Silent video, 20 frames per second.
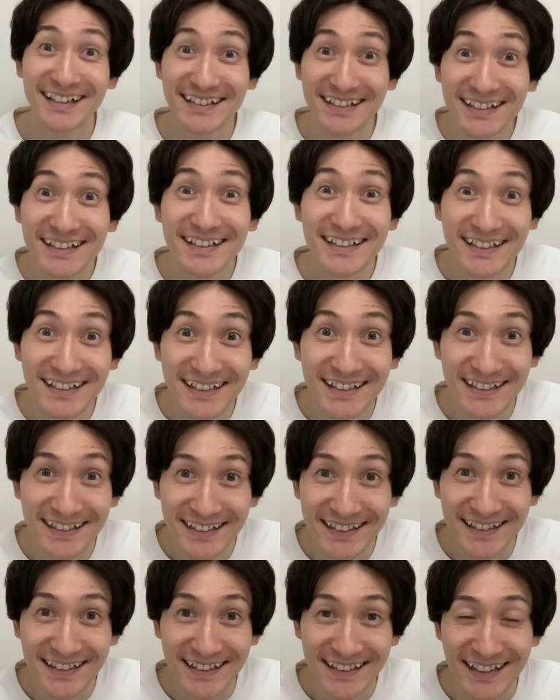うんい
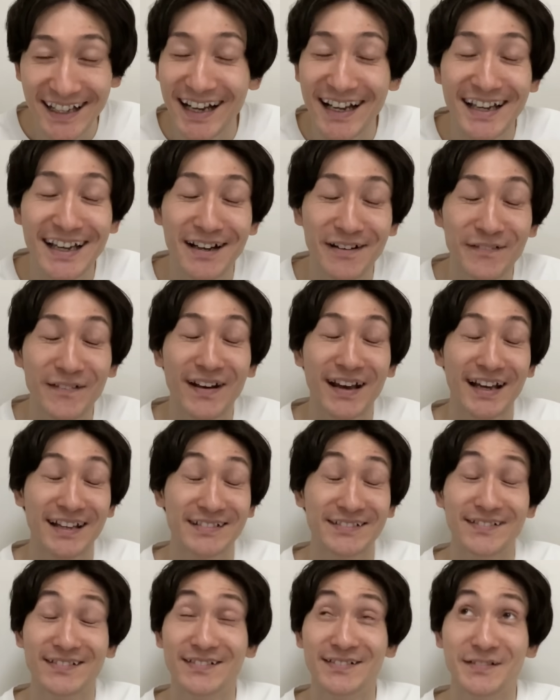やいや、ほら、あ
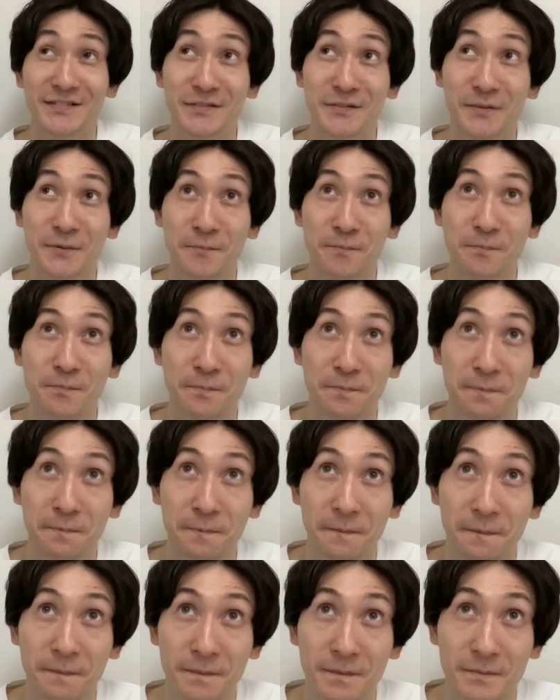
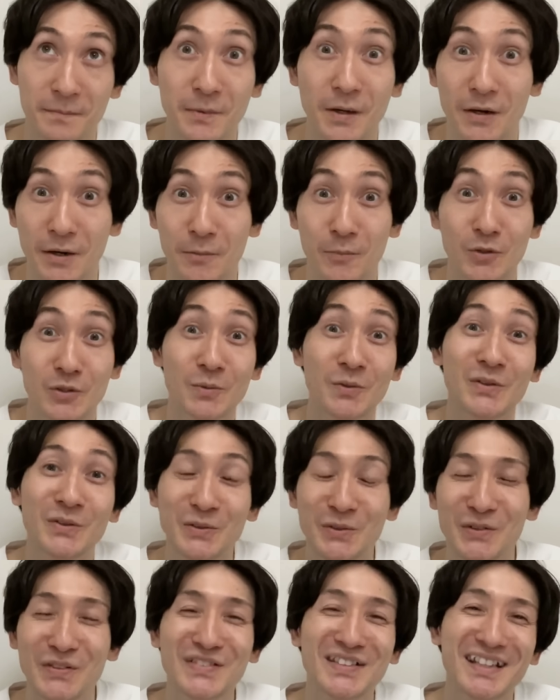のー、まあほら、もともと
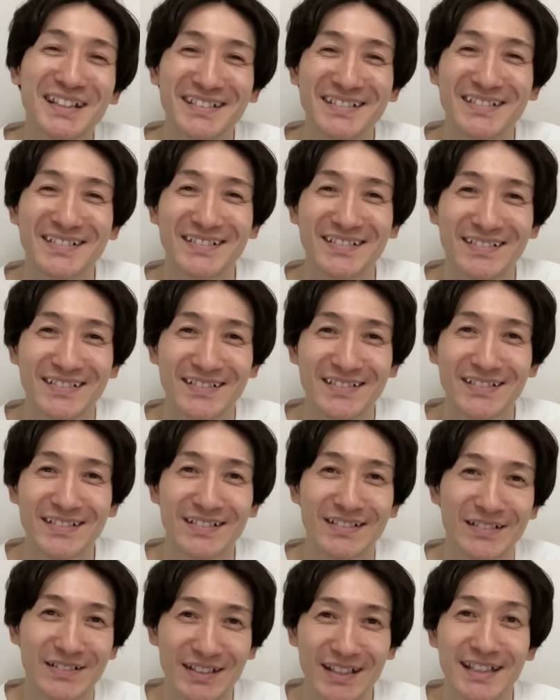国内の
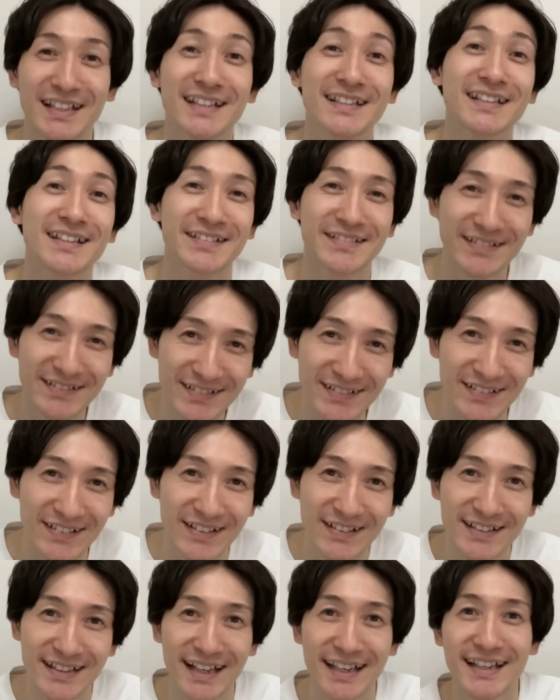予定だったの
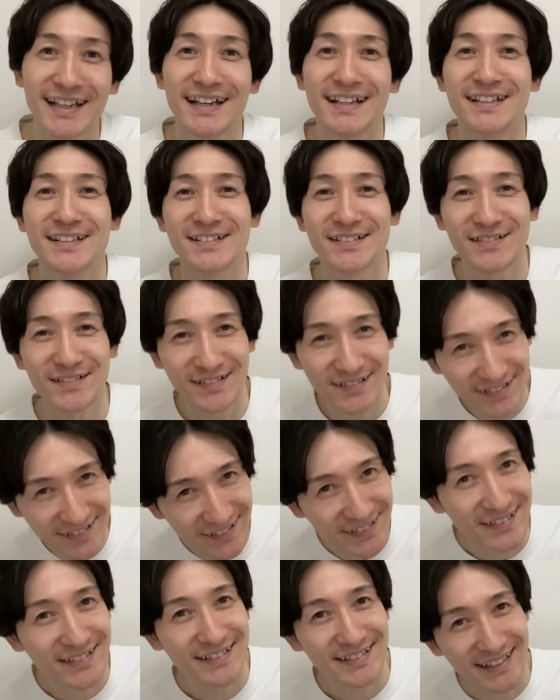を海外にする
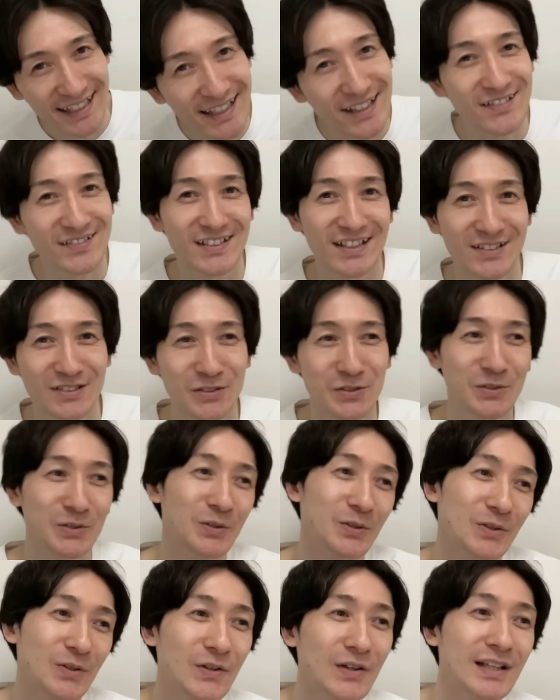と、ね、予算の都
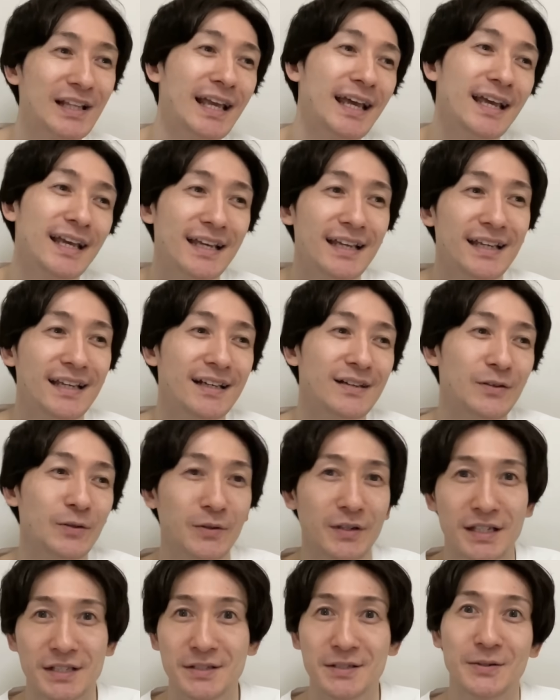合とかで、こ
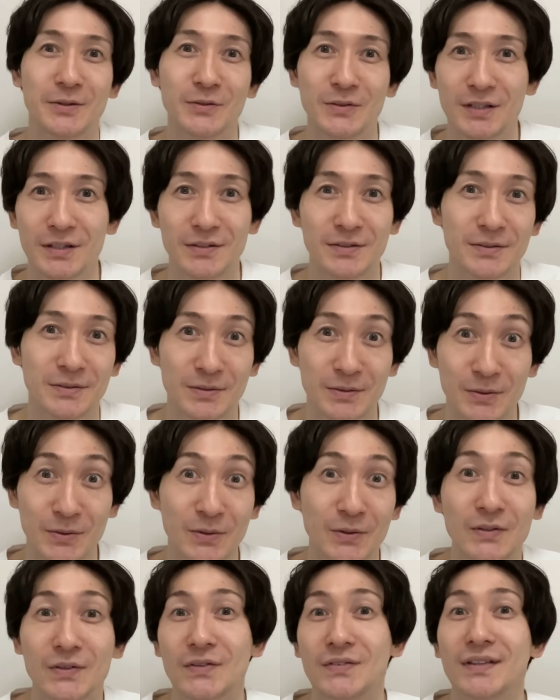う安いホテル取
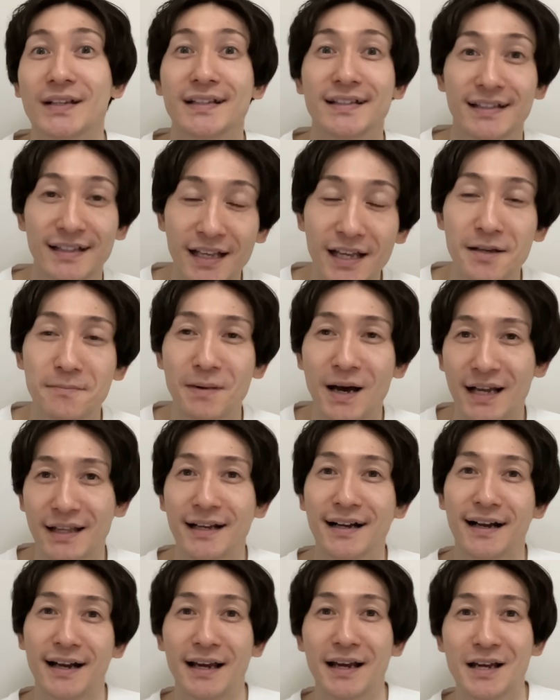ることになって、まあ
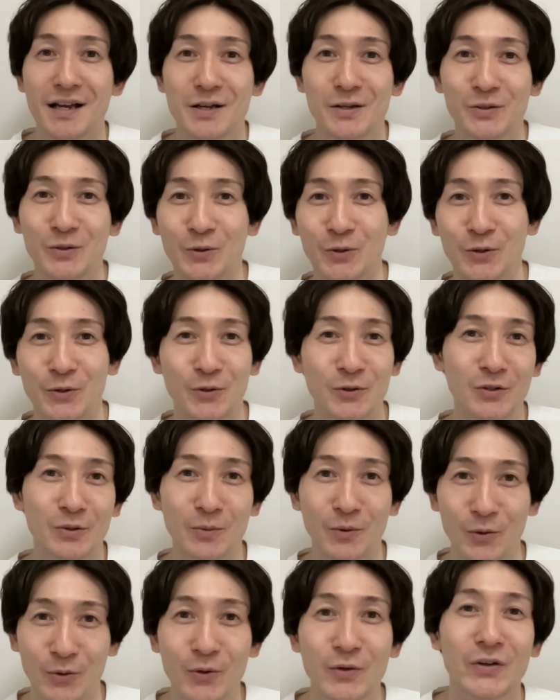だから、こういうこと
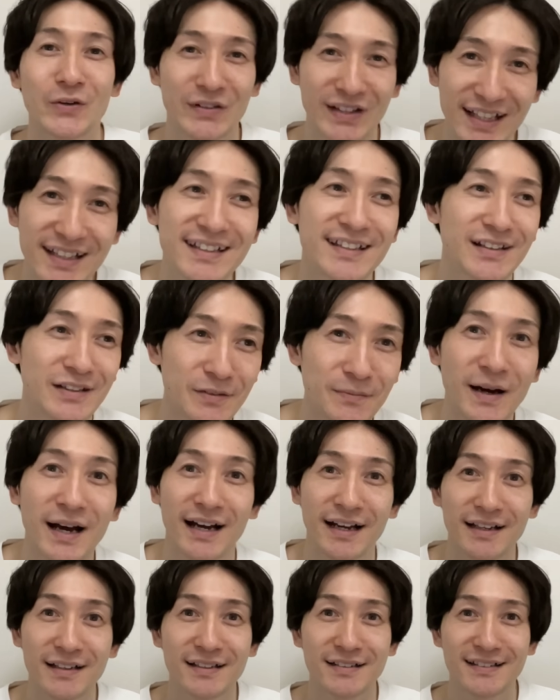も起こるよなっていう、
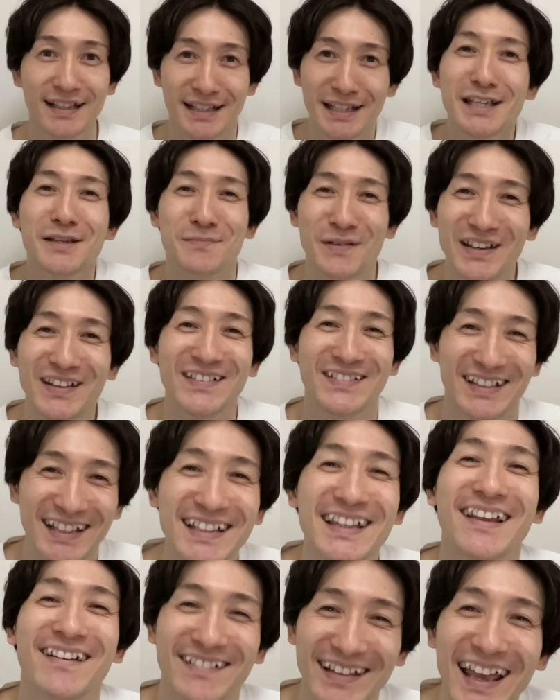まあ、いい勉強に
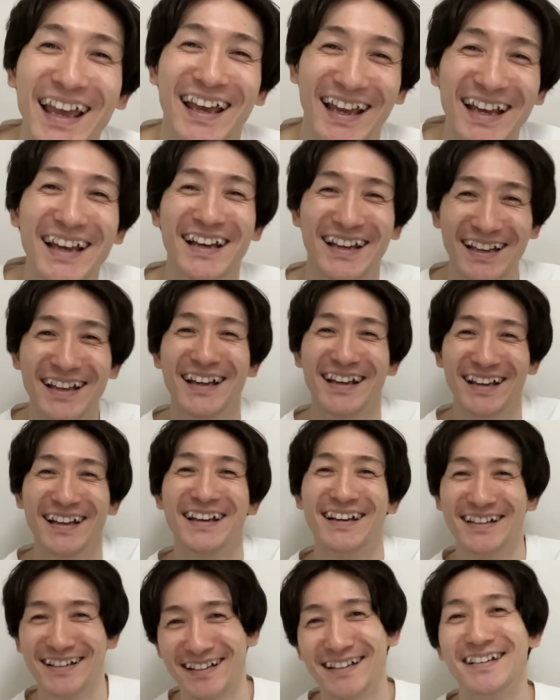なったよ
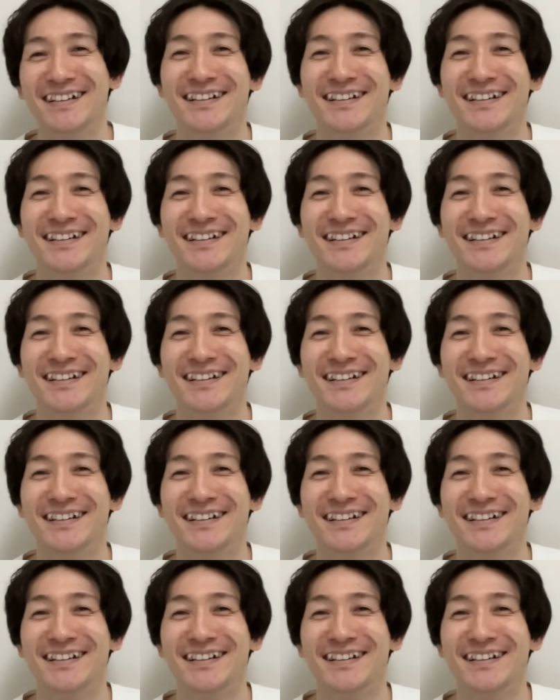ね。